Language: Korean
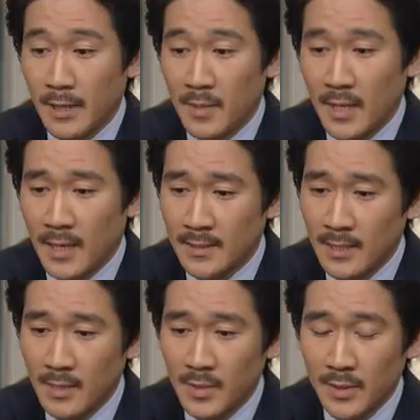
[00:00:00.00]
아마
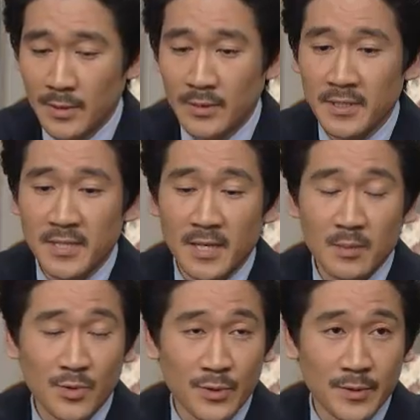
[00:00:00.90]
가장 믿고
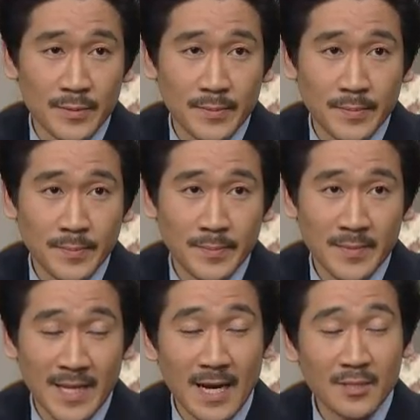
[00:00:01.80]
의지하는 분은
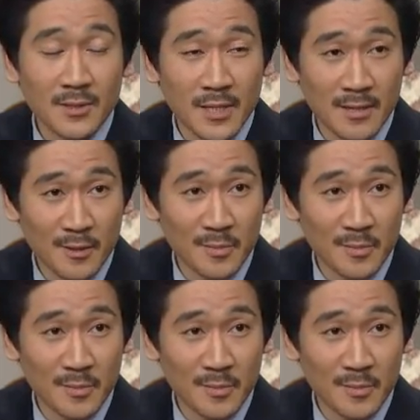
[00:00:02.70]
양 선생일